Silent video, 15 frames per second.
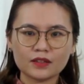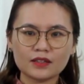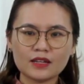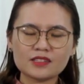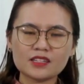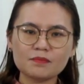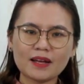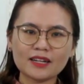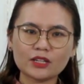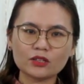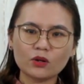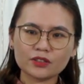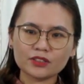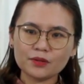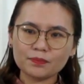dạ xin ban kỹ
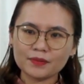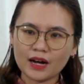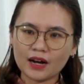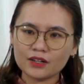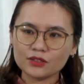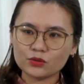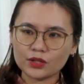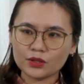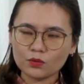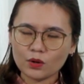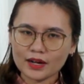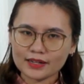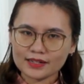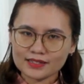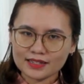thuật giúp đỡ chuyển
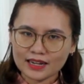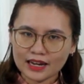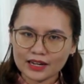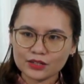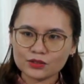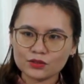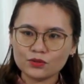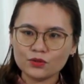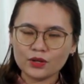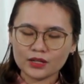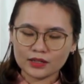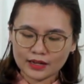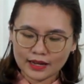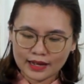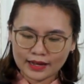qua cái slide
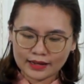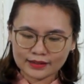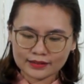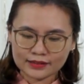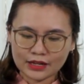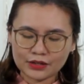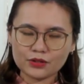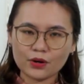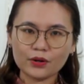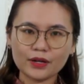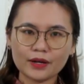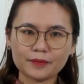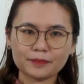duyên là giả dối ạ à.